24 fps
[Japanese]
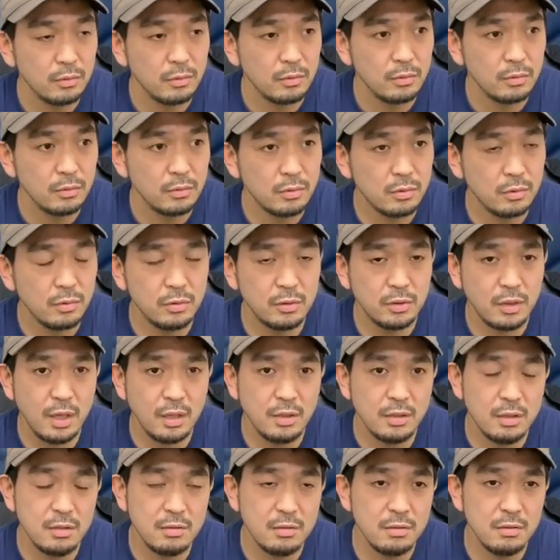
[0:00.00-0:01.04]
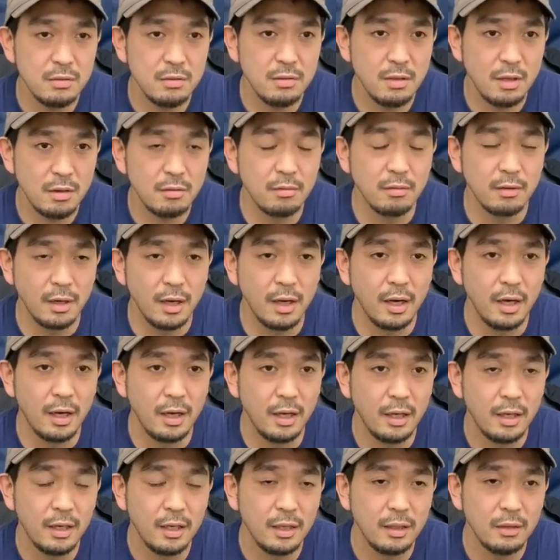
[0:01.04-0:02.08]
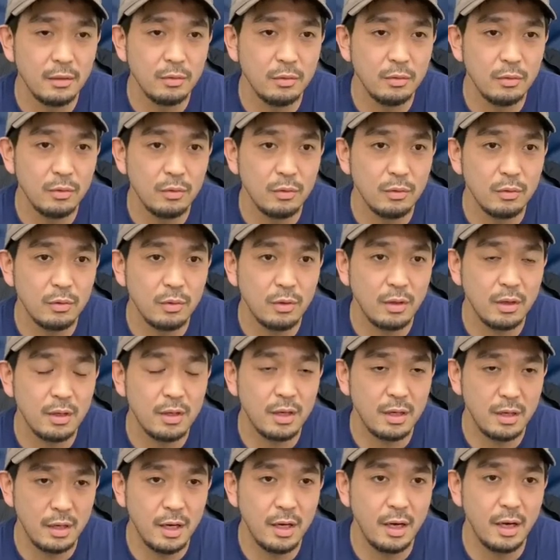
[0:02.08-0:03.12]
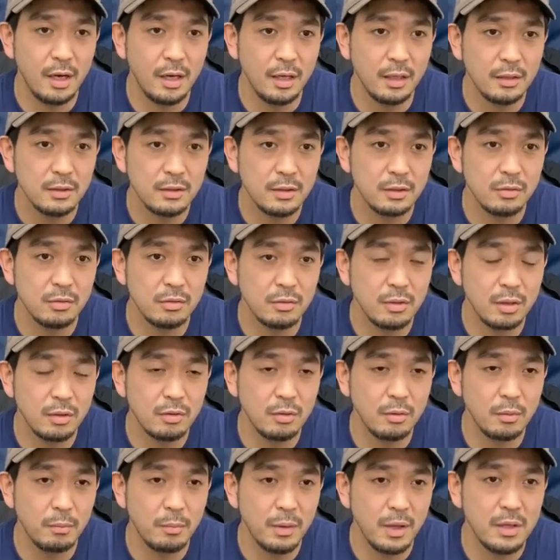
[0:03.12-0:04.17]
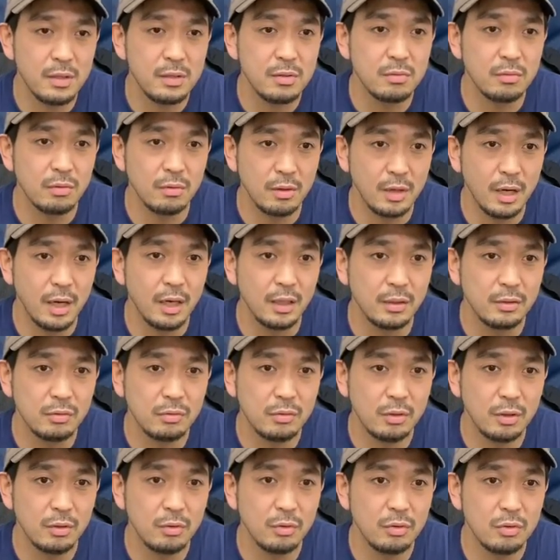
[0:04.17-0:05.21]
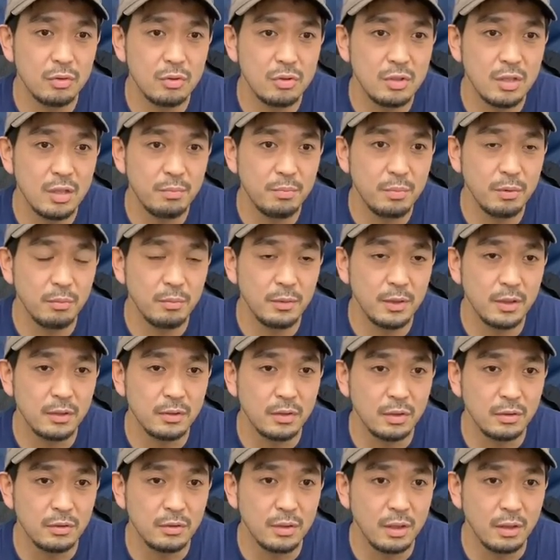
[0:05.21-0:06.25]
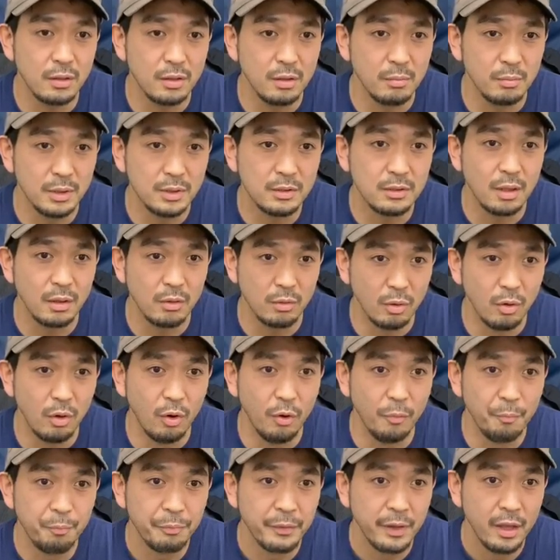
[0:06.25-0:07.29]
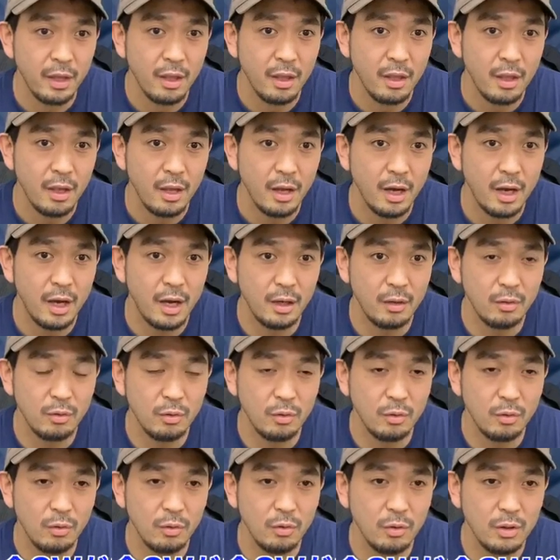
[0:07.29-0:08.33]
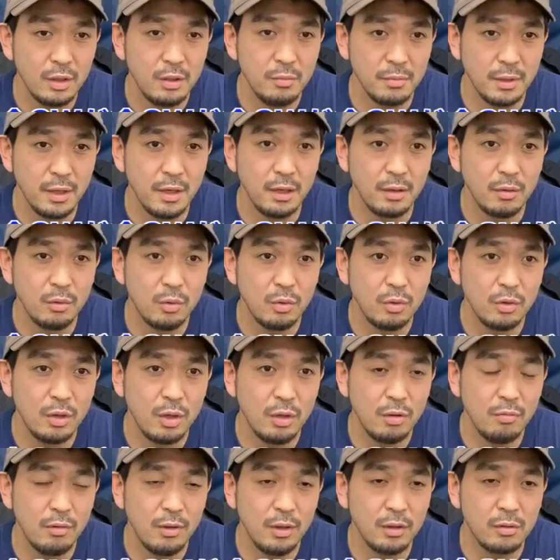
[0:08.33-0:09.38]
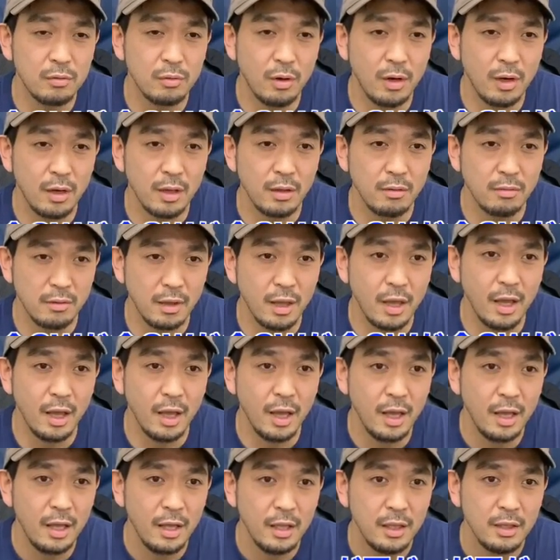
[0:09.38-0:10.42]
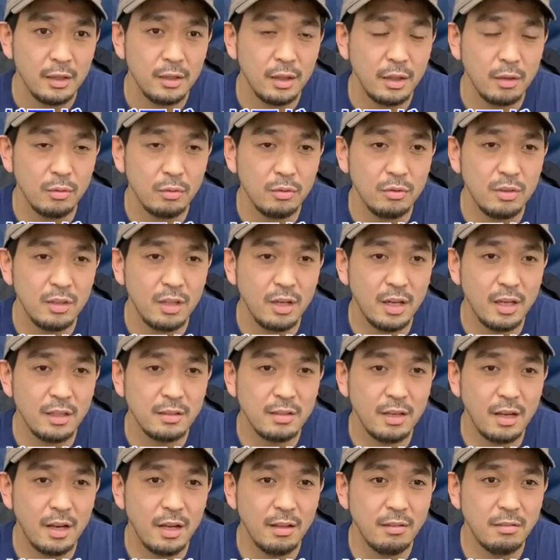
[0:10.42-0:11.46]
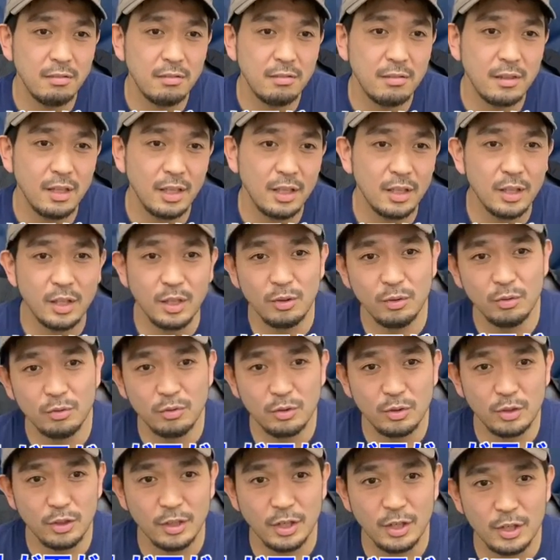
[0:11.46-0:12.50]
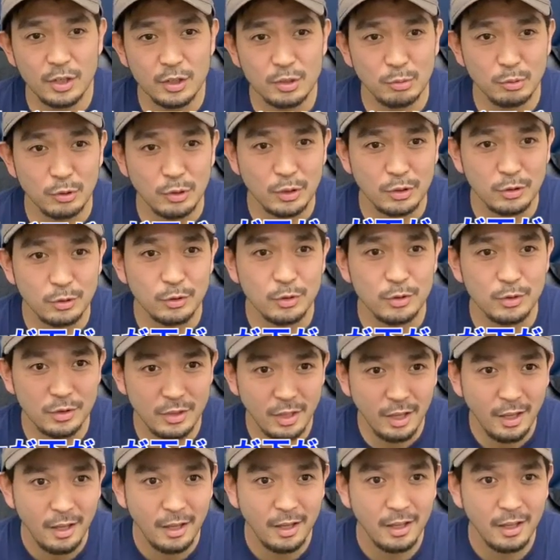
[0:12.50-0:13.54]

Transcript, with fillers: すごく大切なのが、これから、じゃあその、例えばベースとか、ストア .jp を皆さん使ってますけど、今、ゴールデンウィークを明けて、売り上げ下がってきてるっていう話も聞くんですね。